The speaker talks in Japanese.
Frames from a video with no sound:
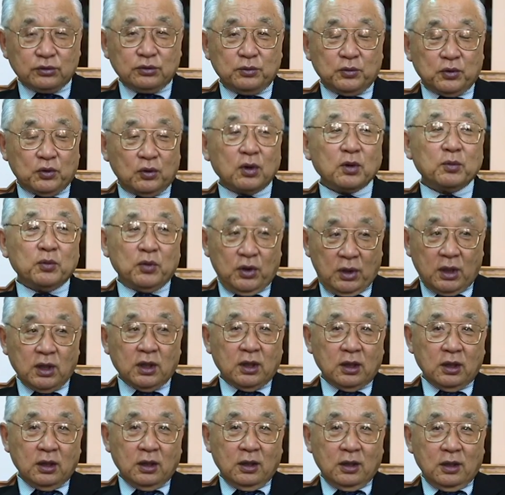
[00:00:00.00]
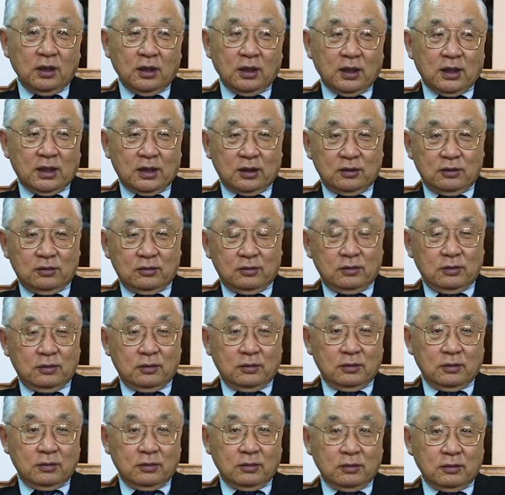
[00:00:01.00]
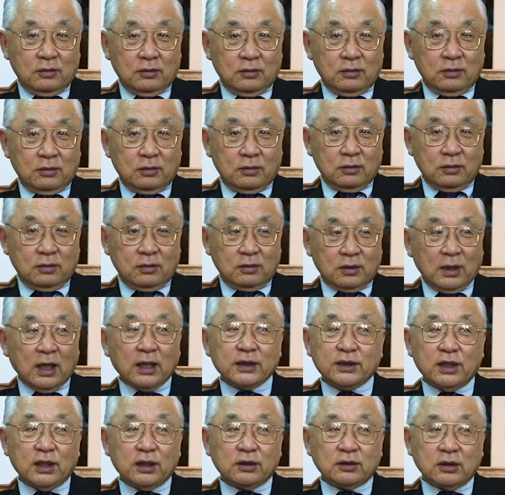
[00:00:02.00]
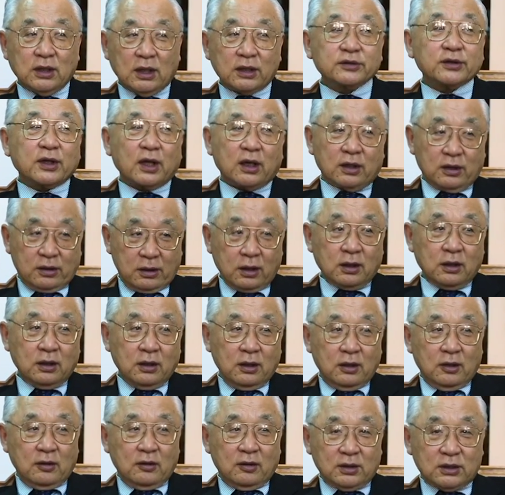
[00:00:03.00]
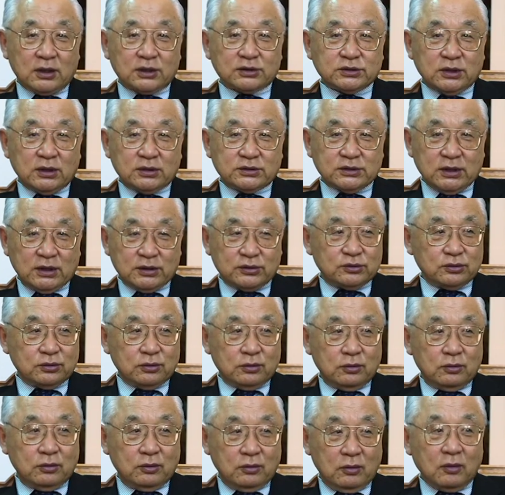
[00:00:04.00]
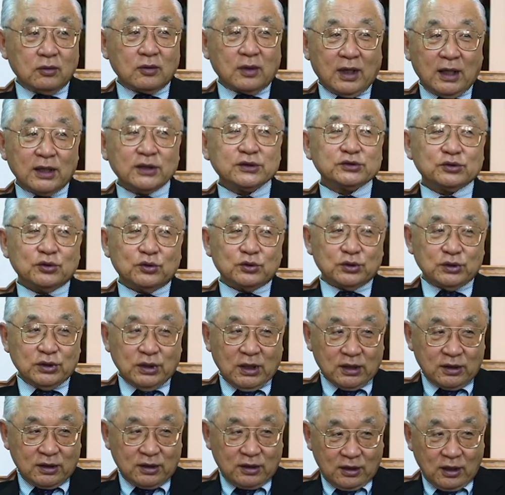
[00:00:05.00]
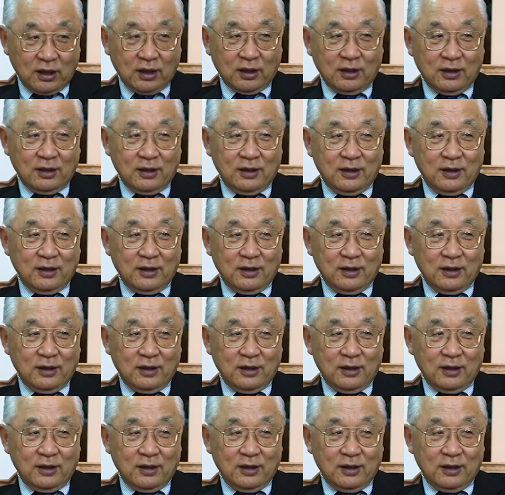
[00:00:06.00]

よりもこれもね、はい、あのー、来年になったらね、はい、私は社長を会長になってそんな